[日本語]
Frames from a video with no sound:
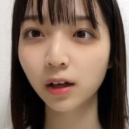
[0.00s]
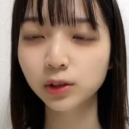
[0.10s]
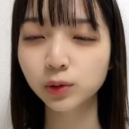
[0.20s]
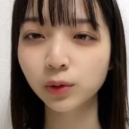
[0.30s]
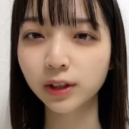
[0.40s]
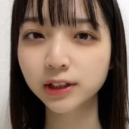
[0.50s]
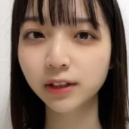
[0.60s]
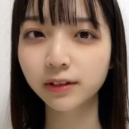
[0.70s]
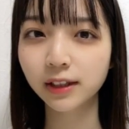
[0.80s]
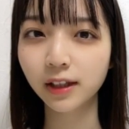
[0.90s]
そう明日
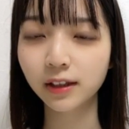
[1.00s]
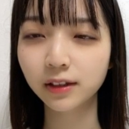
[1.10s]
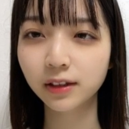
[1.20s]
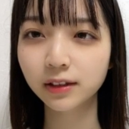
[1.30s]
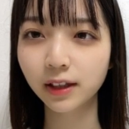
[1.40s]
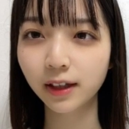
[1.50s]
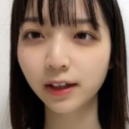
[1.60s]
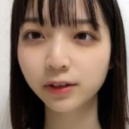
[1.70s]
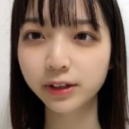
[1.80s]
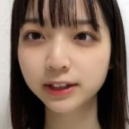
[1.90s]
はね大
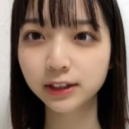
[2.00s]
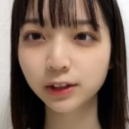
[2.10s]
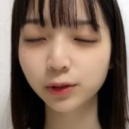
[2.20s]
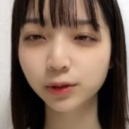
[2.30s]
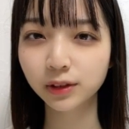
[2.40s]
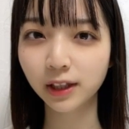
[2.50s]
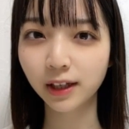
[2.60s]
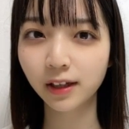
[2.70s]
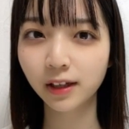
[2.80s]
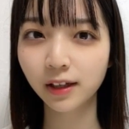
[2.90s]
変嬉しいことに
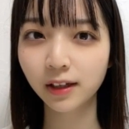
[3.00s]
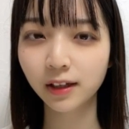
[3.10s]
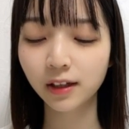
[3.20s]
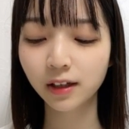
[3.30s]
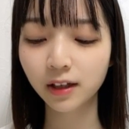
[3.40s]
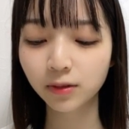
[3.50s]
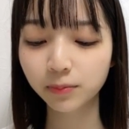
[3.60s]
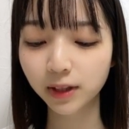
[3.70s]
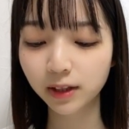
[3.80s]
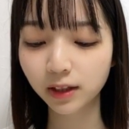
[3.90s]
完
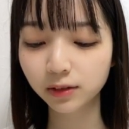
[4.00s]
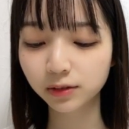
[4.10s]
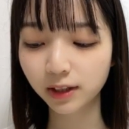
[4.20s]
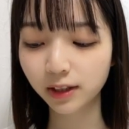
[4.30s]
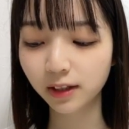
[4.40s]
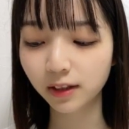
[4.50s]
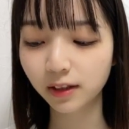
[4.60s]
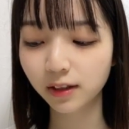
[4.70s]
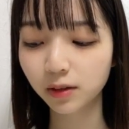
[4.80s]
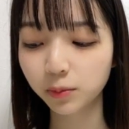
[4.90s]
売なので
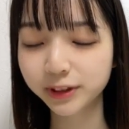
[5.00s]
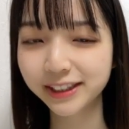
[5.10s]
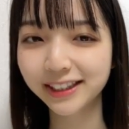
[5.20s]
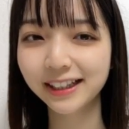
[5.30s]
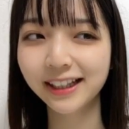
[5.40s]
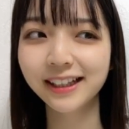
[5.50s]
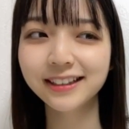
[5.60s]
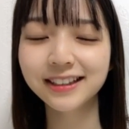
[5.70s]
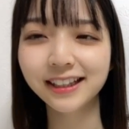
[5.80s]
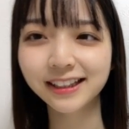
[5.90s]
もし
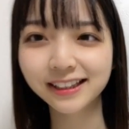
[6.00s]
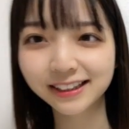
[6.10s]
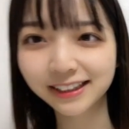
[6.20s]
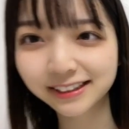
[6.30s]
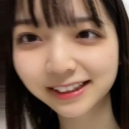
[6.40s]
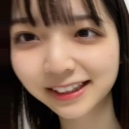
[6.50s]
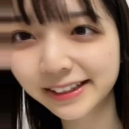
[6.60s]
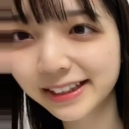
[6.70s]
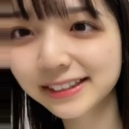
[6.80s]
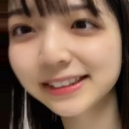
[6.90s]
気になった方がい
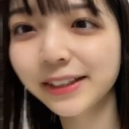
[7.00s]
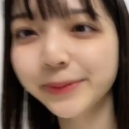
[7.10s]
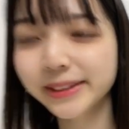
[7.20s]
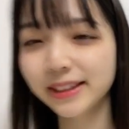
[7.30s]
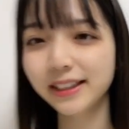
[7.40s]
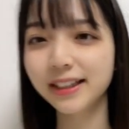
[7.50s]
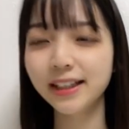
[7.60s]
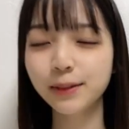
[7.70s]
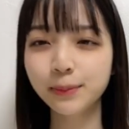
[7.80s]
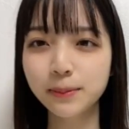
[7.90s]
らっしゃいましたら
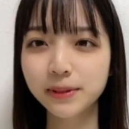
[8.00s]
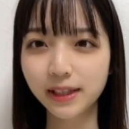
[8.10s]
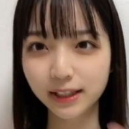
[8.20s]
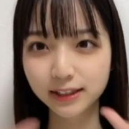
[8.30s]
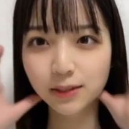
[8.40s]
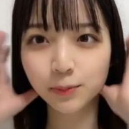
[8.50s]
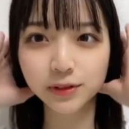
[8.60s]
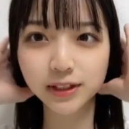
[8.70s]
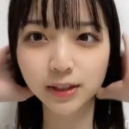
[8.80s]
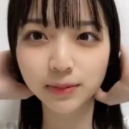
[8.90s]
DMM で配信も
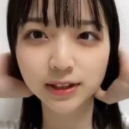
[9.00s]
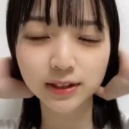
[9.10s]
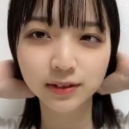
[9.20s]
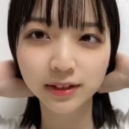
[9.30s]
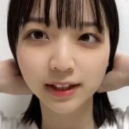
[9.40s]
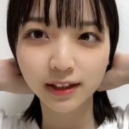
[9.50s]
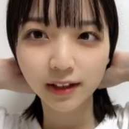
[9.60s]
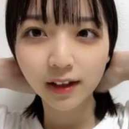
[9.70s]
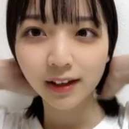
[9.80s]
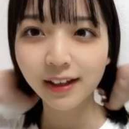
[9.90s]
ございますので
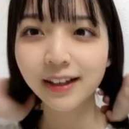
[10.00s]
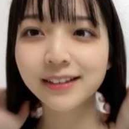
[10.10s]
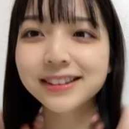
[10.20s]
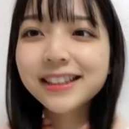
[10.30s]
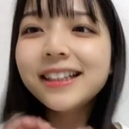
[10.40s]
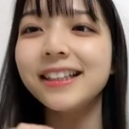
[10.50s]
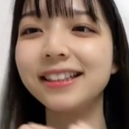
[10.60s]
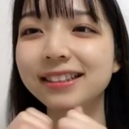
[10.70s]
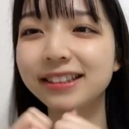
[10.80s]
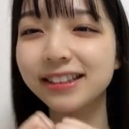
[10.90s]
是非
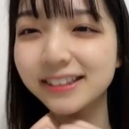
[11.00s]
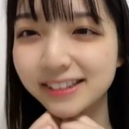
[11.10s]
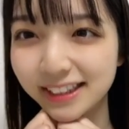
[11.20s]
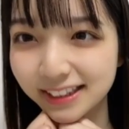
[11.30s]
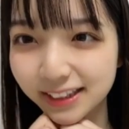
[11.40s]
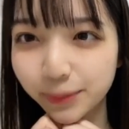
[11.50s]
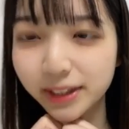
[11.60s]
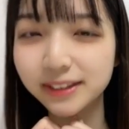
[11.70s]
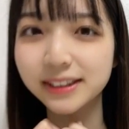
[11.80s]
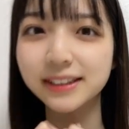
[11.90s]
そちらで見
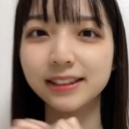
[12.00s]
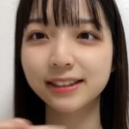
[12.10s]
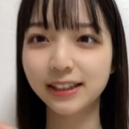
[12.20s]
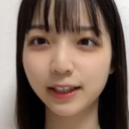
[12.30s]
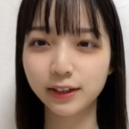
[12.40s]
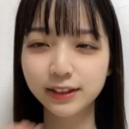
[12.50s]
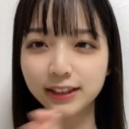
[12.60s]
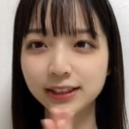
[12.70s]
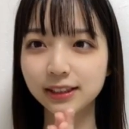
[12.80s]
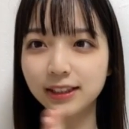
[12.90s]
てくださったら
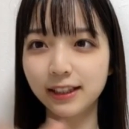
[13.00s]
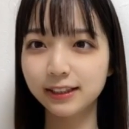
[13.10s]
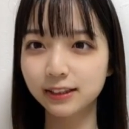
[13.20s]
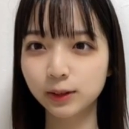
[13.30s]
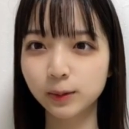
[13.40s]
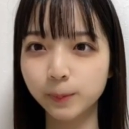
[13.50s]
嬉しいです